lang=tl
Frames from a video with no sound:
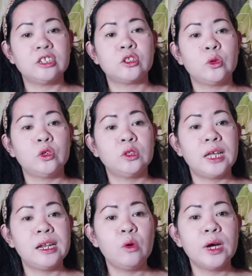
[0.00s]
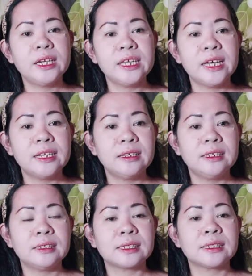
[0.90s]
So, yung dalawa na yan
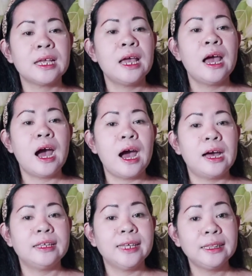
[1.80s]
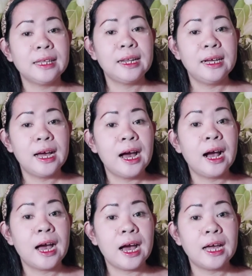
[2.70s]
is, uh, yan talaga
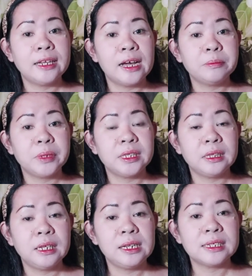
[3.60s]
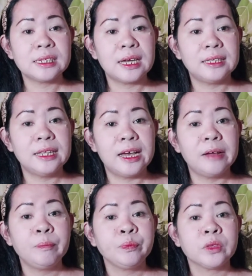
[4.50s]
ang hahanapin ni Lazada,
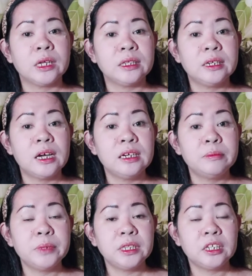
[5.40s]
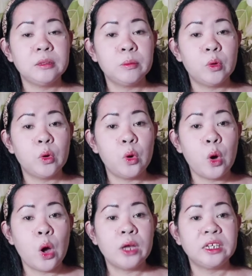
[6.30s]
ang gagamitin mo
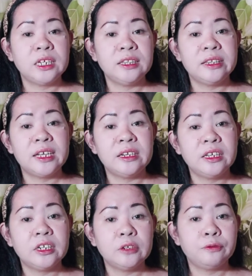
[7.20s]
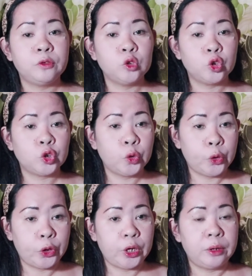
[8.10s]
in the near
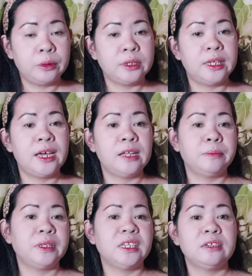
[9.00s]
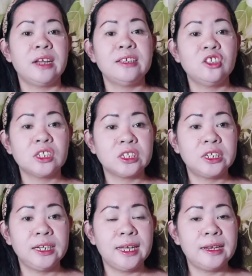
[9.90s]
future. Yan, pag
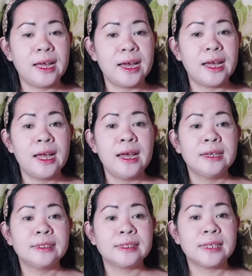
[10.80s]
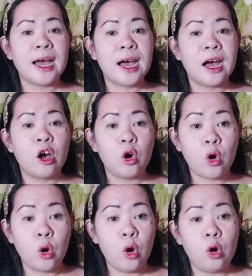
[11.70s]
nag-register ka na sa
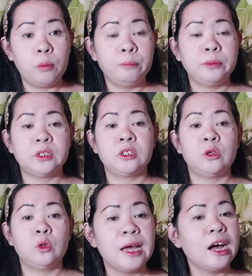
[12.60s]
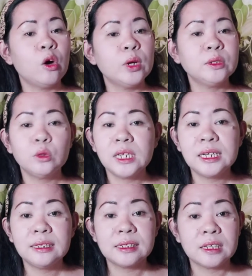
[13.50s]
co-op. So, gagawan ko na
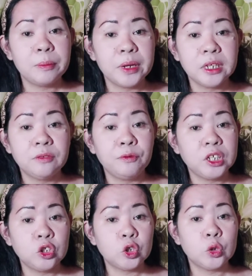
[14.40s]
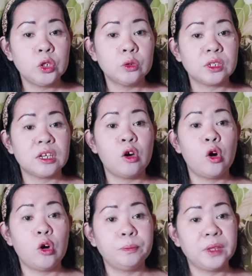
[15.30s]
lang na separate video yung sa
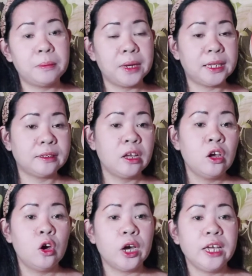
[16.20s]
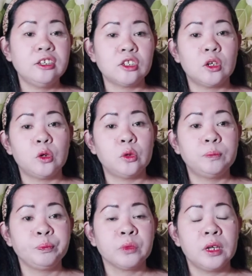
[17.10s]
co-op naman. Okay, so,
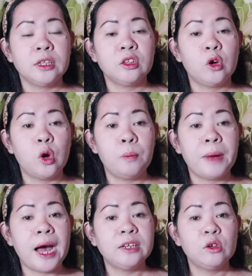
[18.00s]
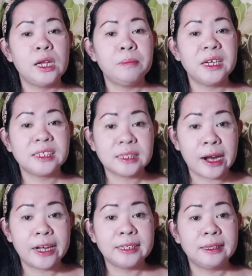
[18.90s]
ito, paano lang
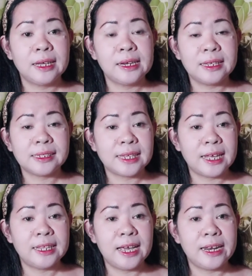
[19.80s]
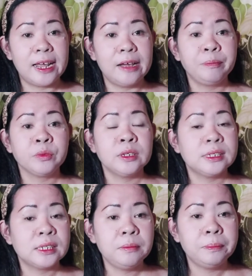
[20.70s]
mag-start ng Lazada na.
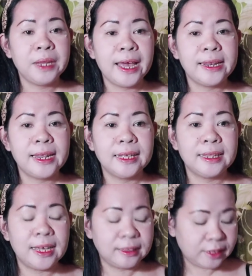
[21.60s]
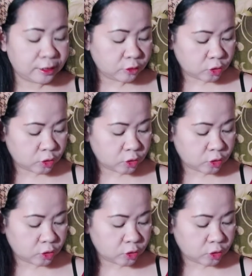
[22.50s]
Simplehan lang natin.